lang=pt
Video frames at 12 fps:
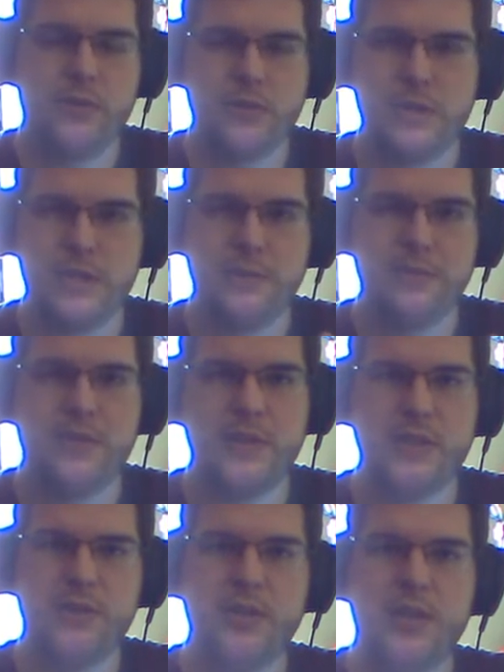conseguimos
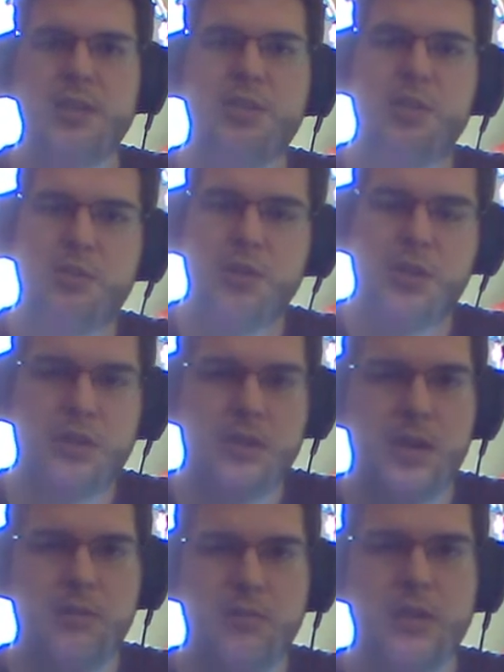fazer o teste
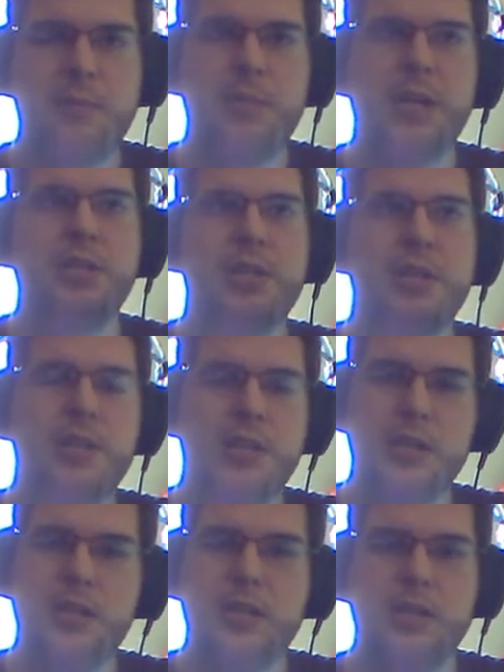tranquilamente aqui,